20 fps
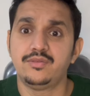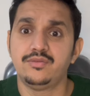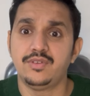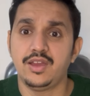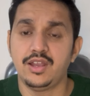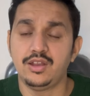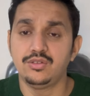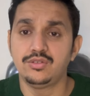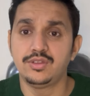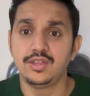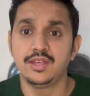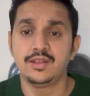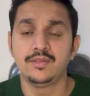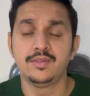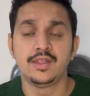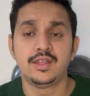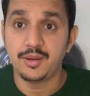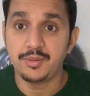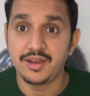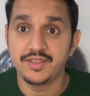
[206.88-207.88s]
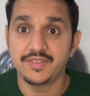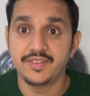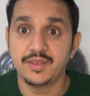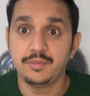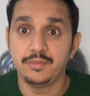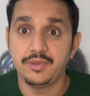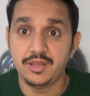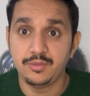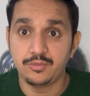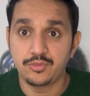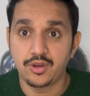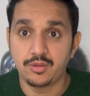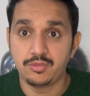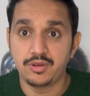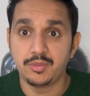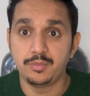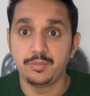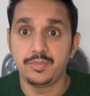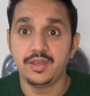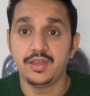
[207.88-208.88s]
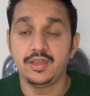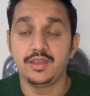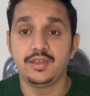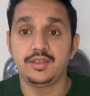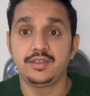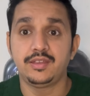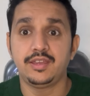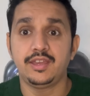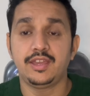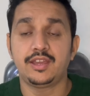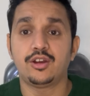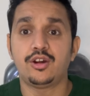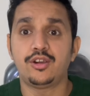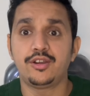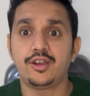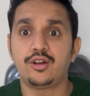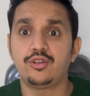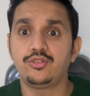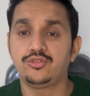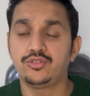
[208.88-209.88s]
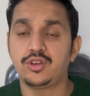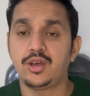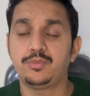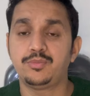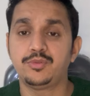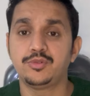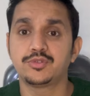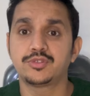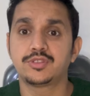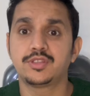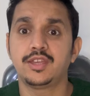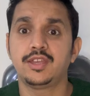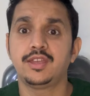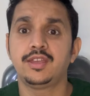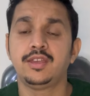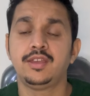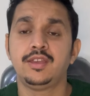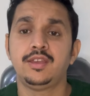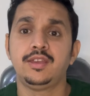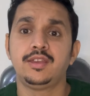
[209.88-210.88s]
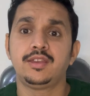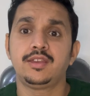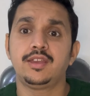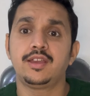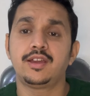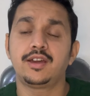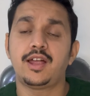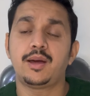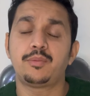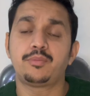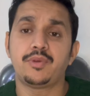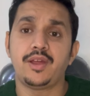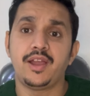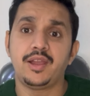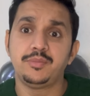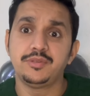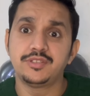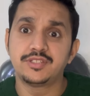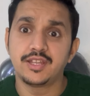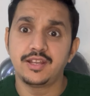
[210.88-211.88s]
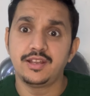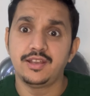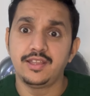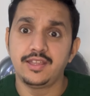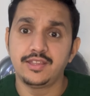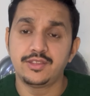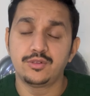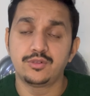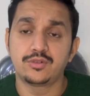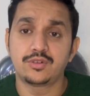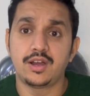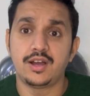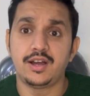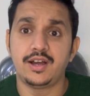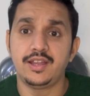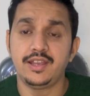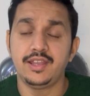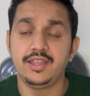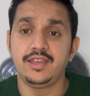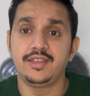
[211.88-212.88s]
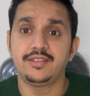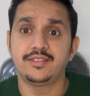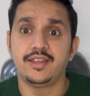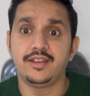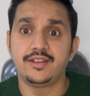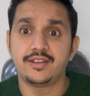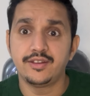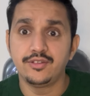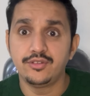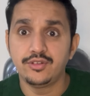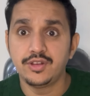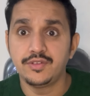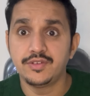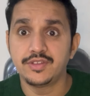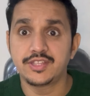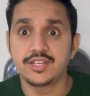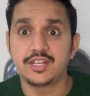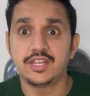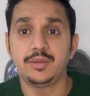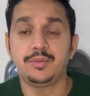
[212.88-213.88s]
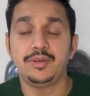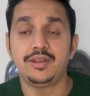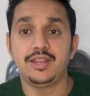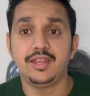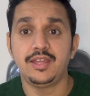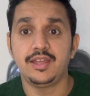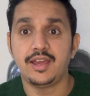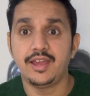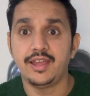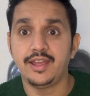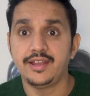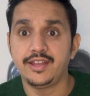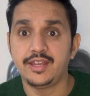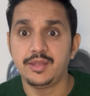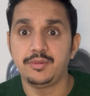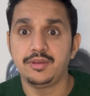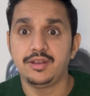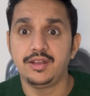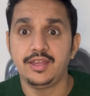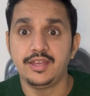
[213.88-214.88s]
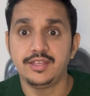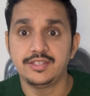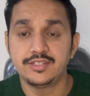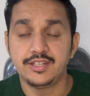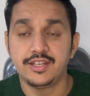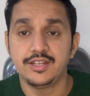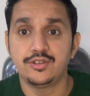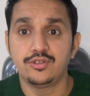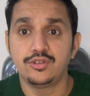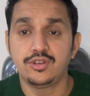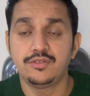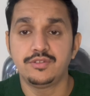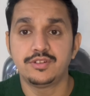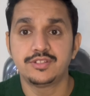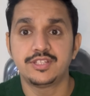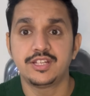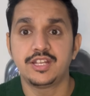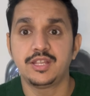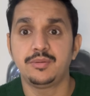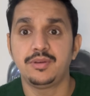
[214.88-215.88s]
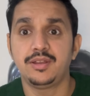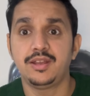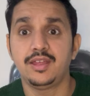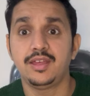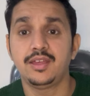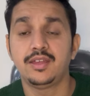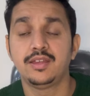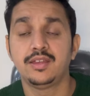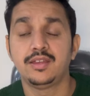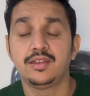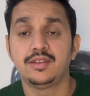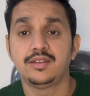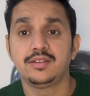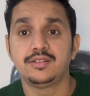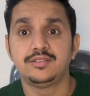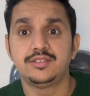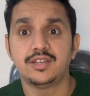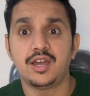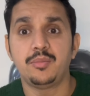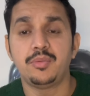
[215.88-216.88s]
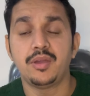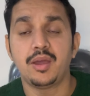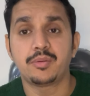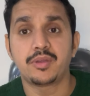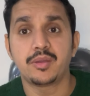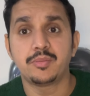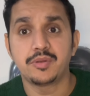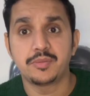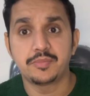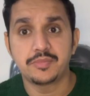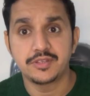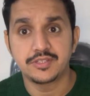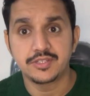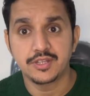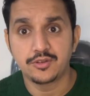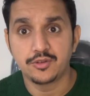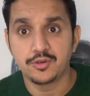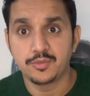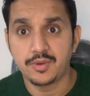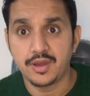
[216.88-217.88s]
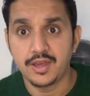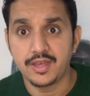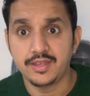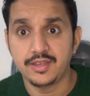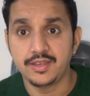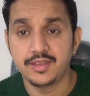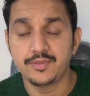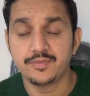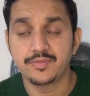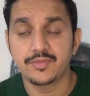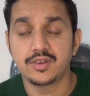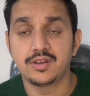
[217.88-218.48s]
वैल्यू uh, दें अब आते हैं मेन प्रॉब्लम पे एक और डाउट जो आप पूछते हैं कि अगर आप एडमिशन लें तो कहाँ लें सेंट्रल यूनिवर्सिटी में लें आईआईटी में लें स्टेट यूनिवर्सिटी में लें जहाँ पे आपकी प्रिपरेशन हो पाएगी